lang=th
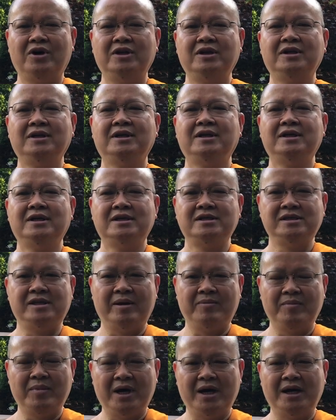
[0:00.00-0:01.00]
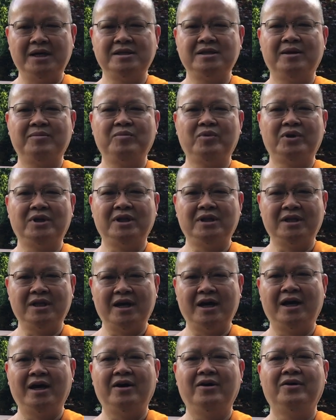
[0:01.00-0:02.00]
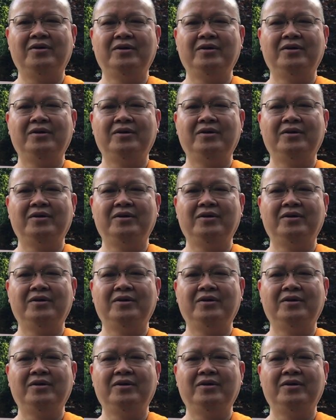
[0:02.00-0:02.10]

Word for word: รสัมมาสัมพุทธเจ้า